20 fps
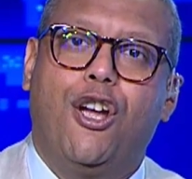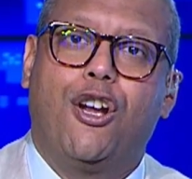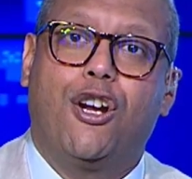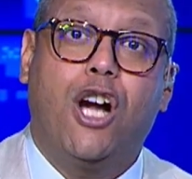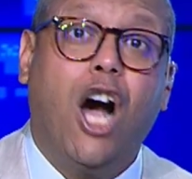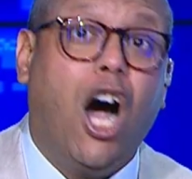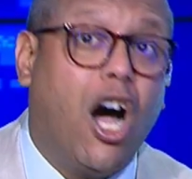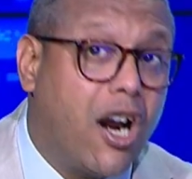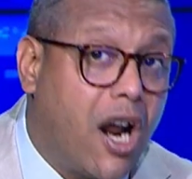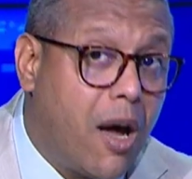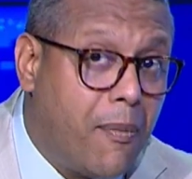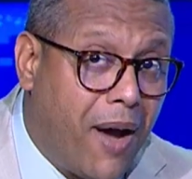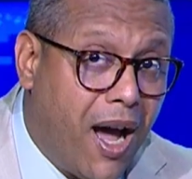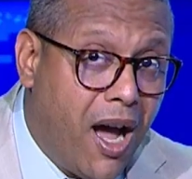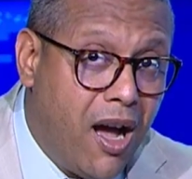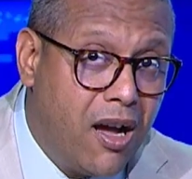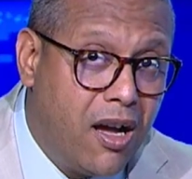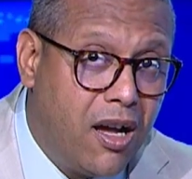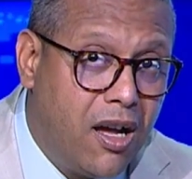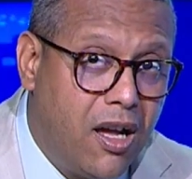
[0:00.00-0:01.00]
كهرباء
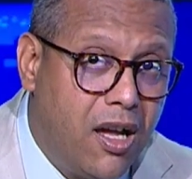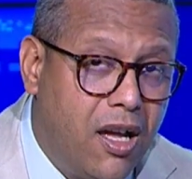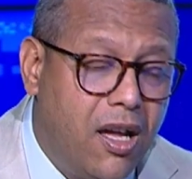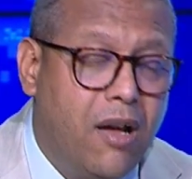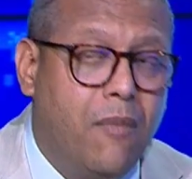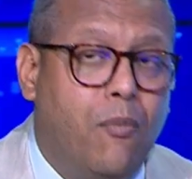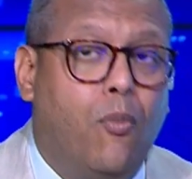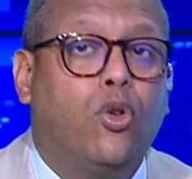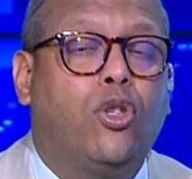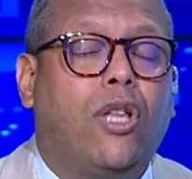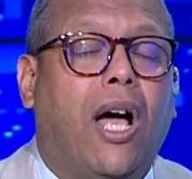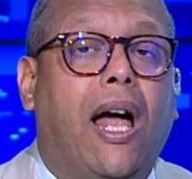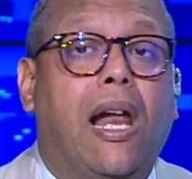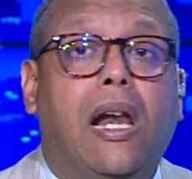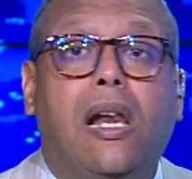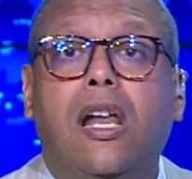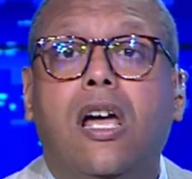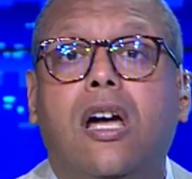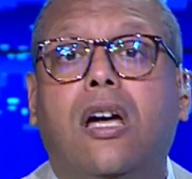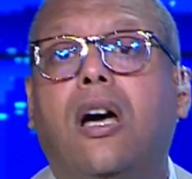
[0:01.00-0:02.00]

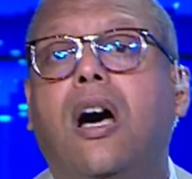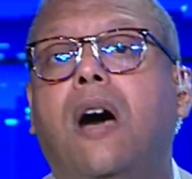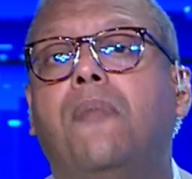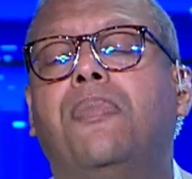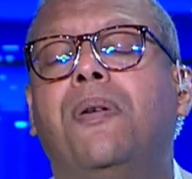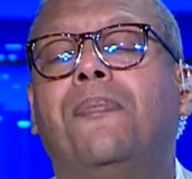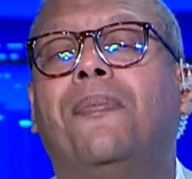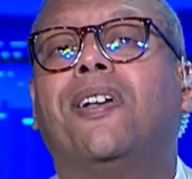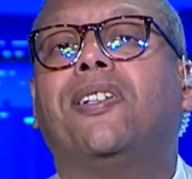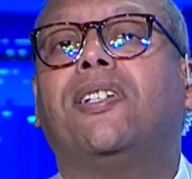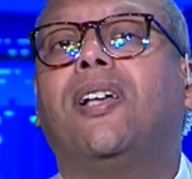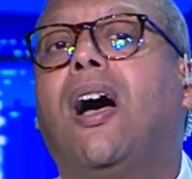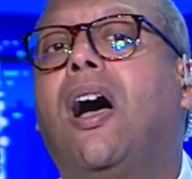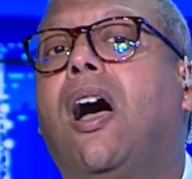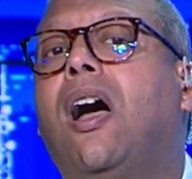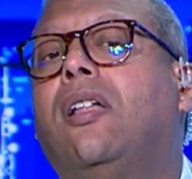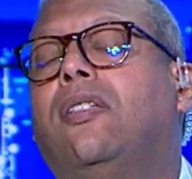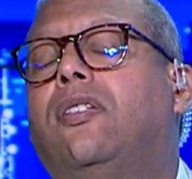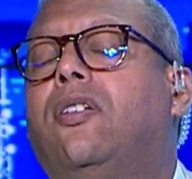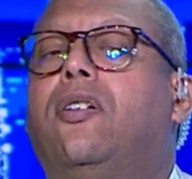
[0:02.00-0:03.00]
متعلقه
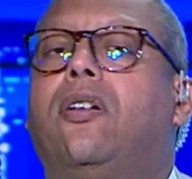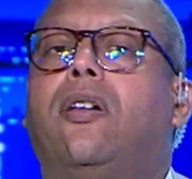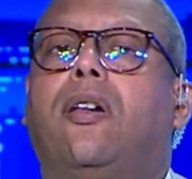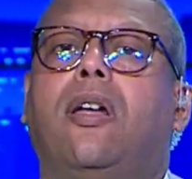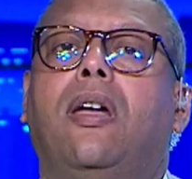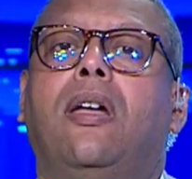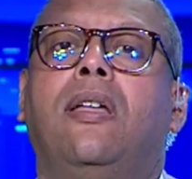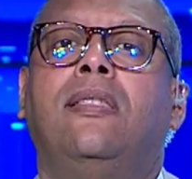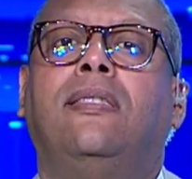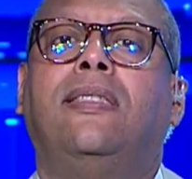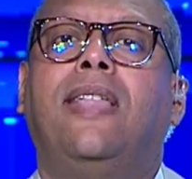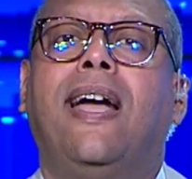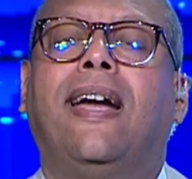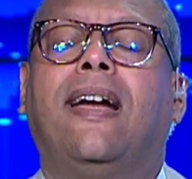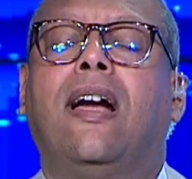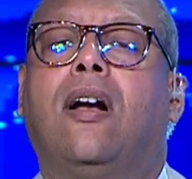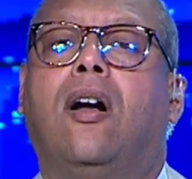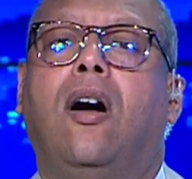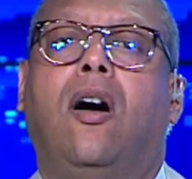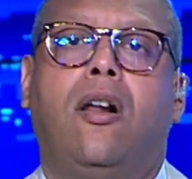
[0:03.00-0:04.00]
بمصادر انتاج
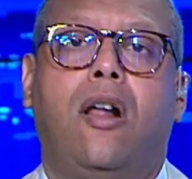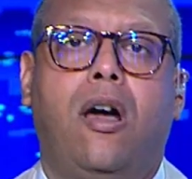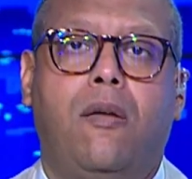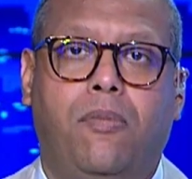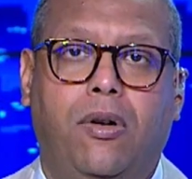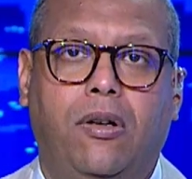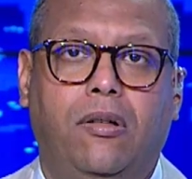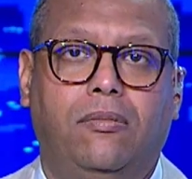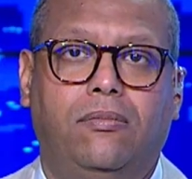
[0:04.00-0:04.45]
الكهرباء